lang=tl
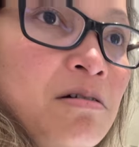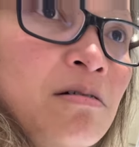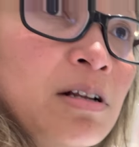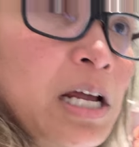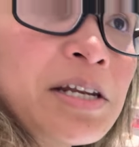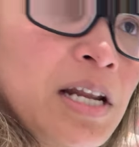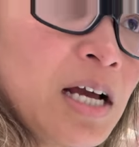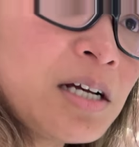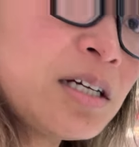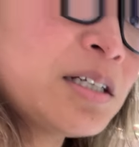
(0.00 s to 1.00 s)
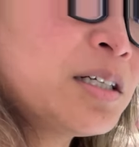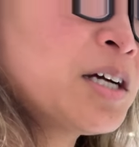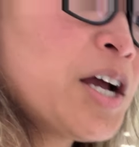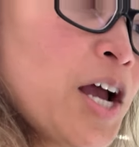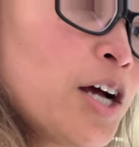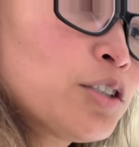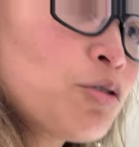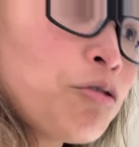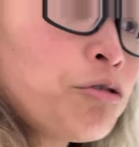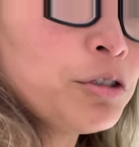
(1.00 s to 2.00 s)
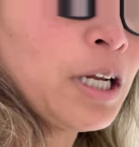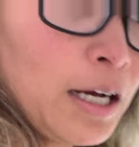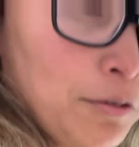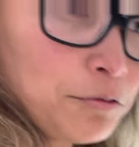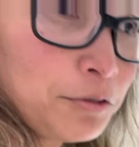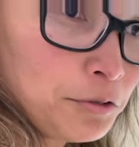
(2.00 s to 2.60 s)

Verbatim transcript: wala na. Suko na ako.